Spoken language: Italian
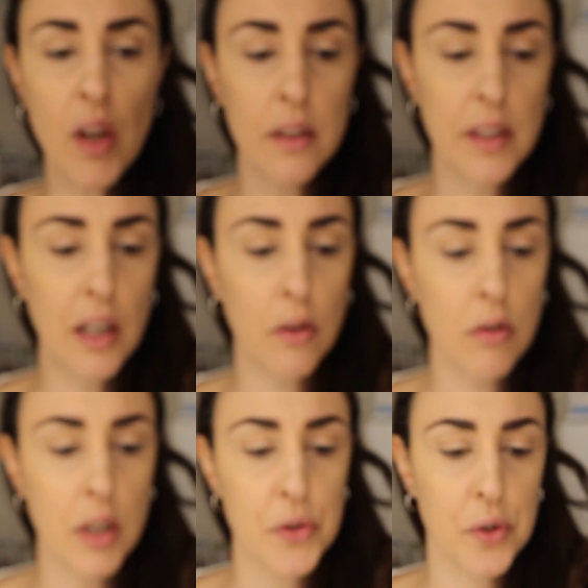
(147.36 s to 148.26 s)
nella
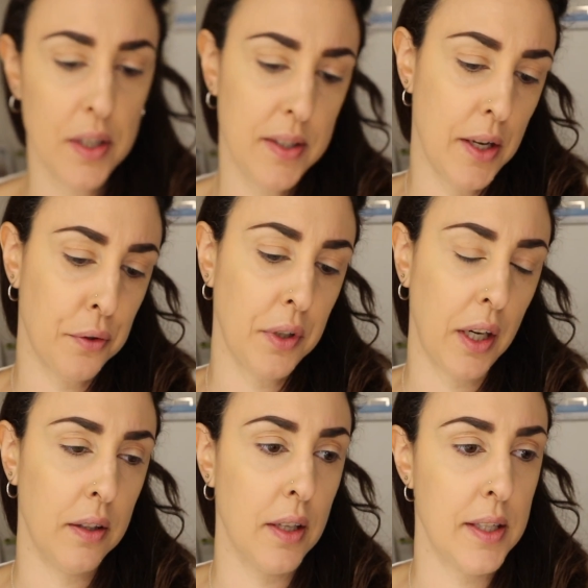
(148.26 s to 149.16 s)
colorazione
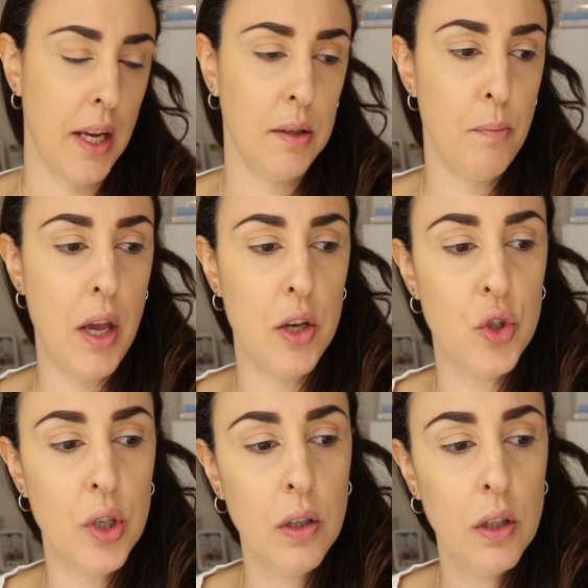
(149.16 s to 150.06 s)
030 Saint
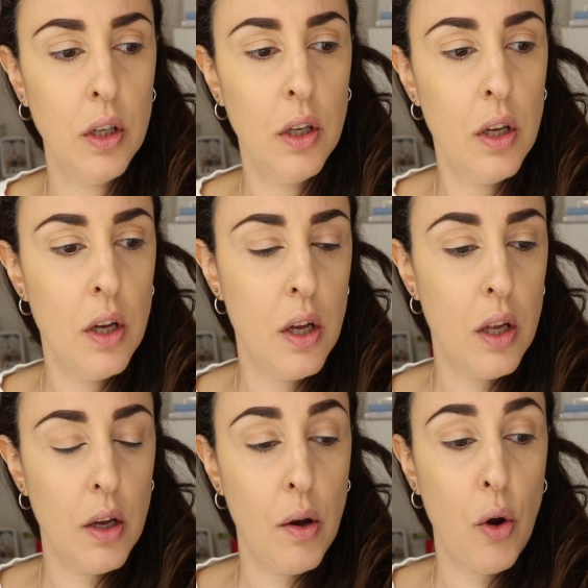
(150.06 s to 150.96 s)
Beige
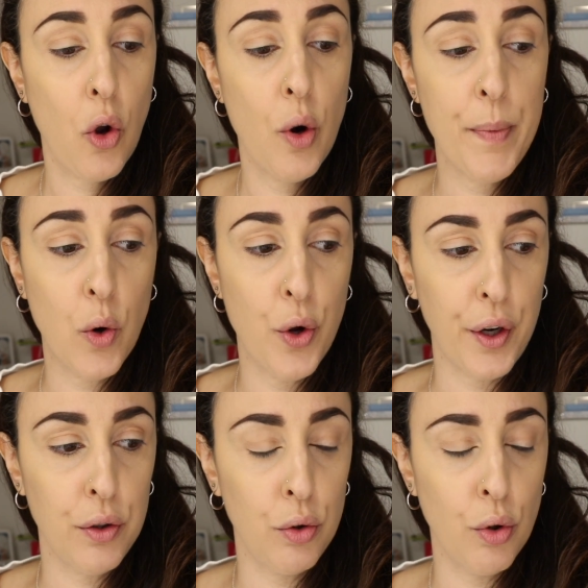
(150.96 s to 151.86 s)
come
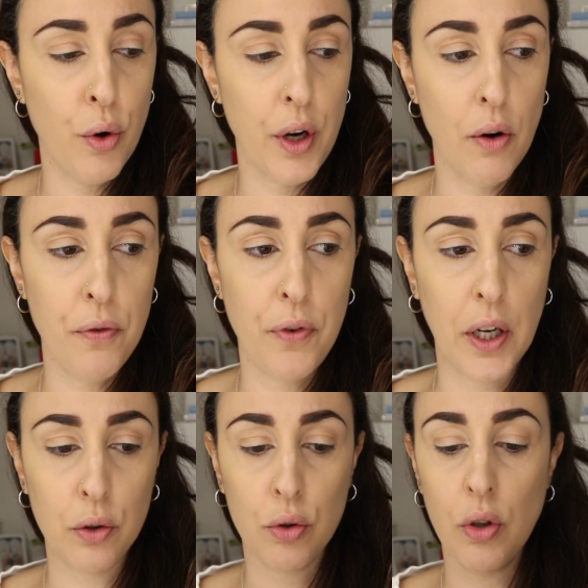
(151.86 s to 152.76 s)
correttore ho
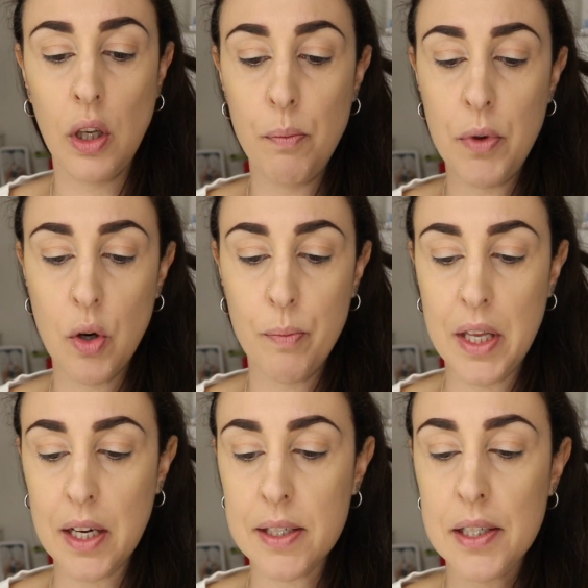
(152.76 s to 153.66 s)
fatto il mio
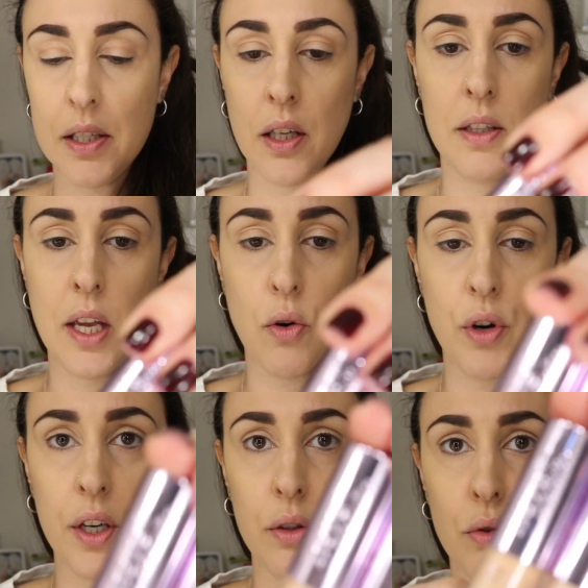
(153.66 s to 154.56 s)
mix dei
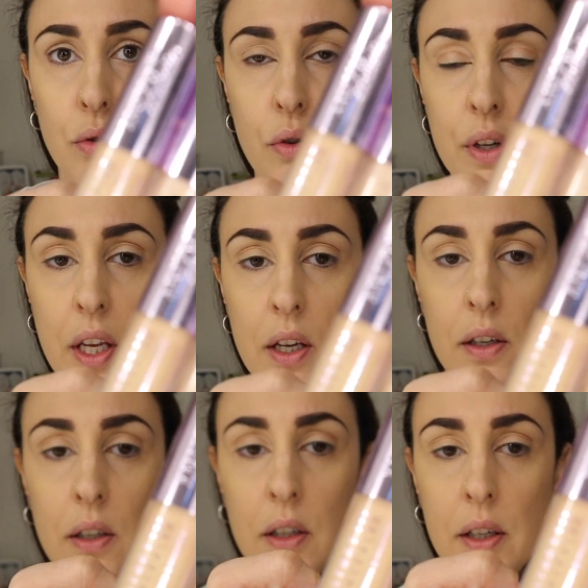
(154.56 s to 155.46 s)
correttori
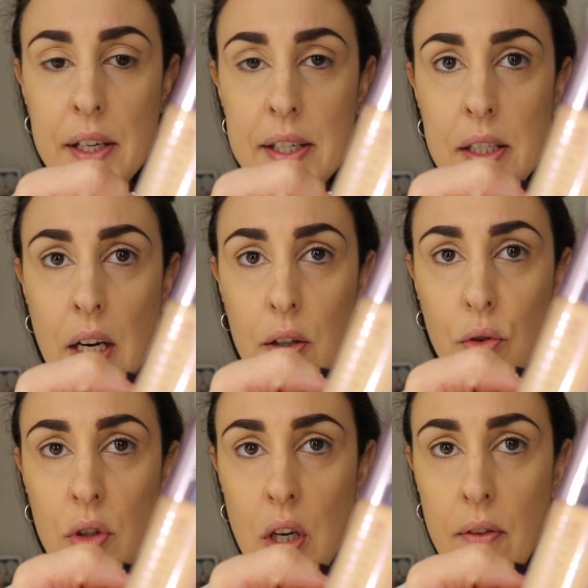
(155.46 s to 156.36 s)
uh,
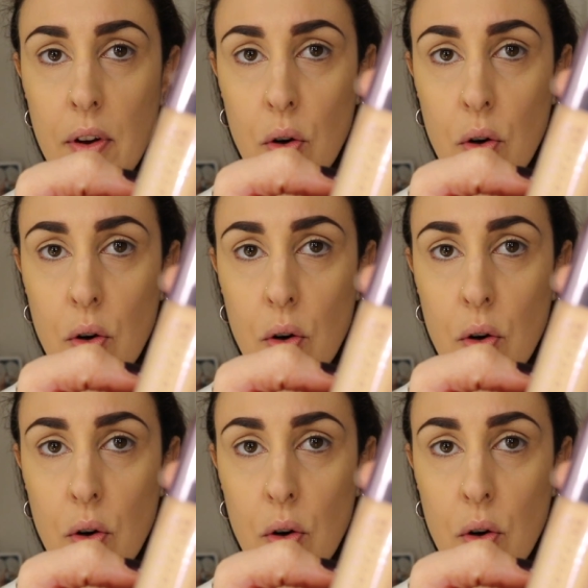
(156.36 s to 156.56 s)
ristretto di Neve